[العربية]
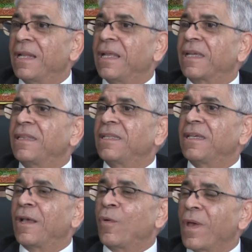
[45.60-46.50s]
لكن
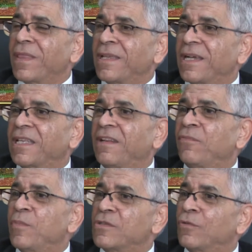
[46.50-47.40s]
الوضع
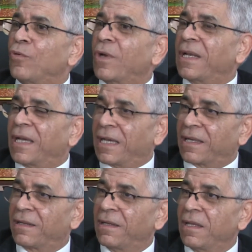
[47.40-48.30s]
يختلف من صندوق الى اخر
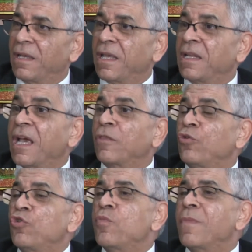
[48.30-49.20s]
ناخذ
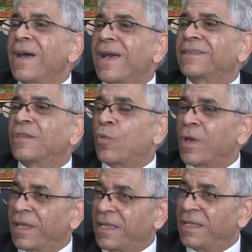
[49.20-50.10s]
اليوم اخطر
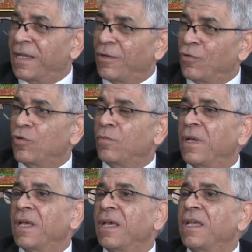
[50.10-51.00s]
وضعيه اليوم
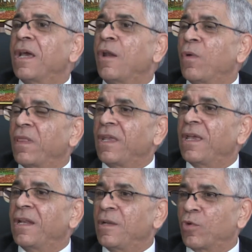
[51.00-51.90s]
هي
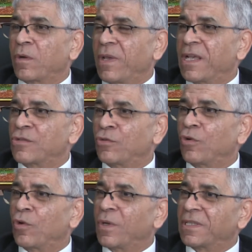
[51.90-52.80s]
الوضعيه اللي مر بها
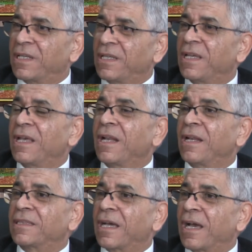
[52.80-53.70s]
الصندوق الوطني
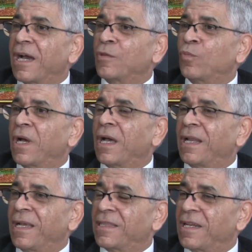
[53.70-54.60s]
للتقاعد
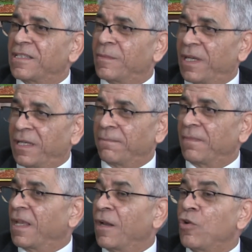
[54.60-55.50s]
والحيطه الاجتماعيه
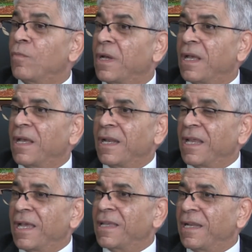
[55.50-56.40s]
اليوم
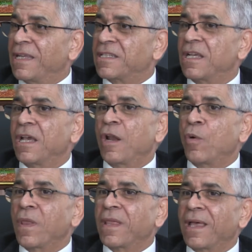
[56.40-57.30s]
لان علاش
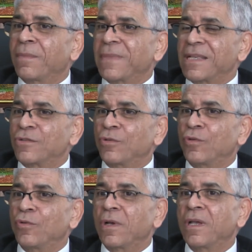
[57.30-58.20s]
الوضع نتاع
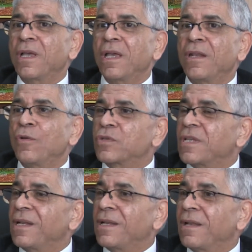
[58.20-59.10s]
الصندوق اللي
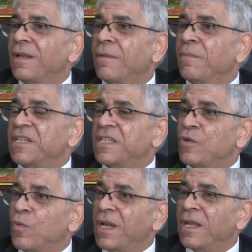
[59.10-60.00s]
وصل باش
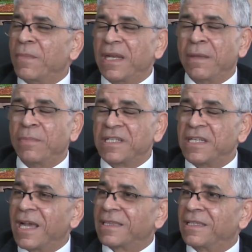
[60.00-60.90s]
يول معناه باش
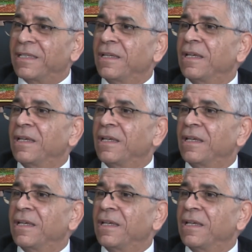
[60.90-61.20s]
يعطي